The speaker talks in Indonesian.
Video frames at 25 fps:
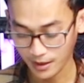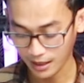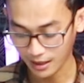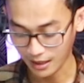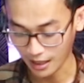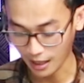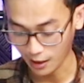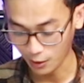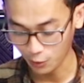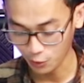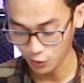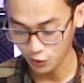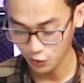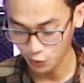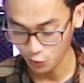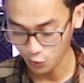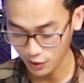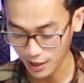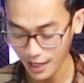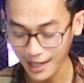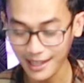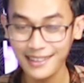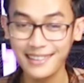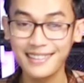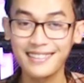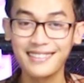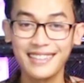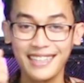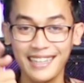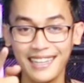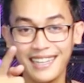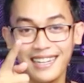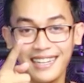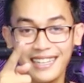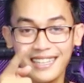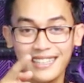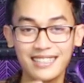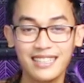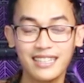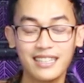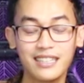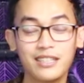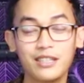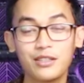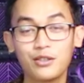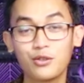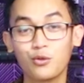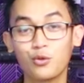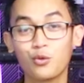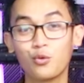lalu juga tele.
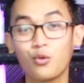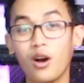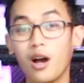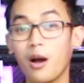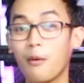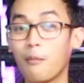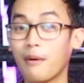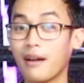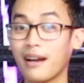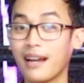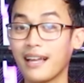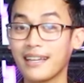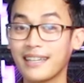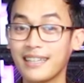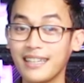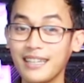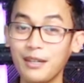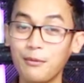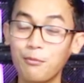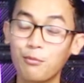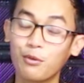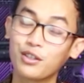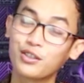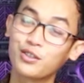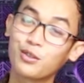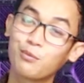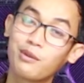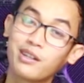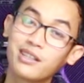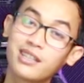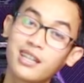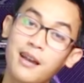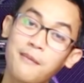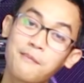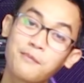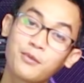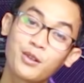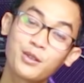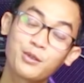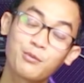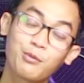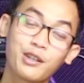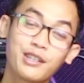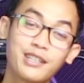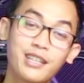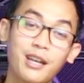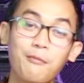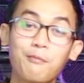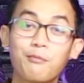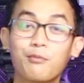Jadi tunggu apa lagi buat sobat Hamsa
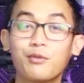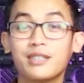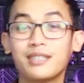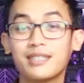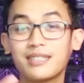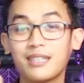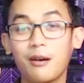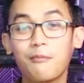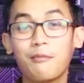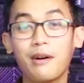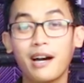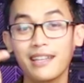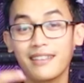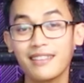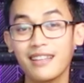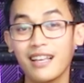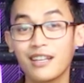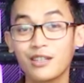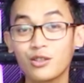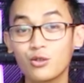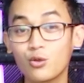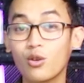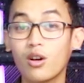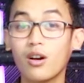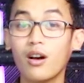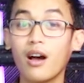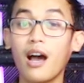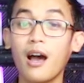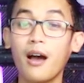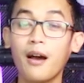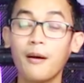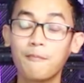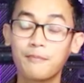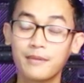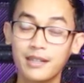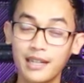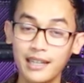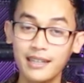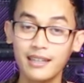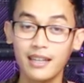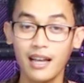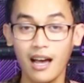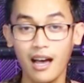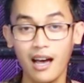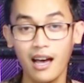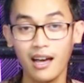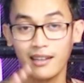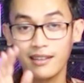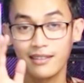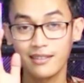semuanya bisa banget langsung update
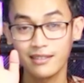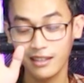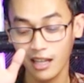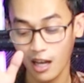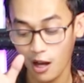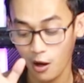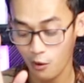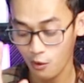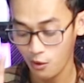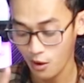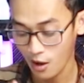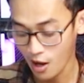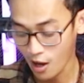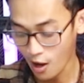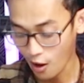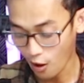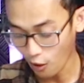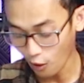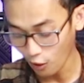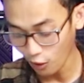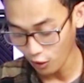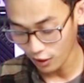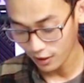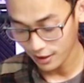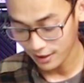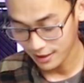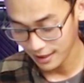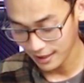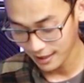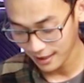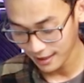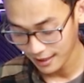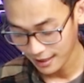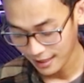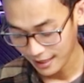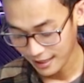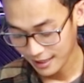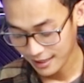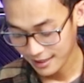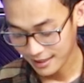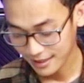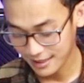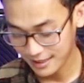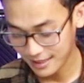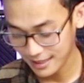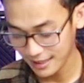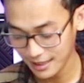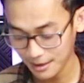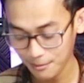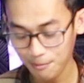atau order
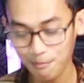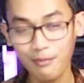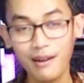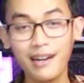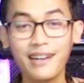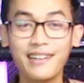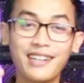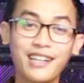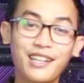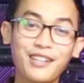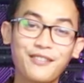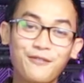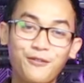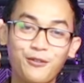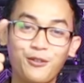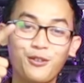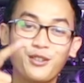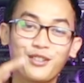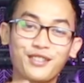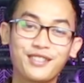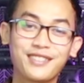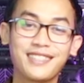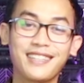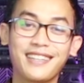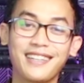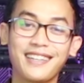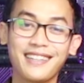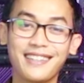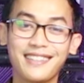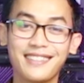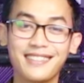di paket full set.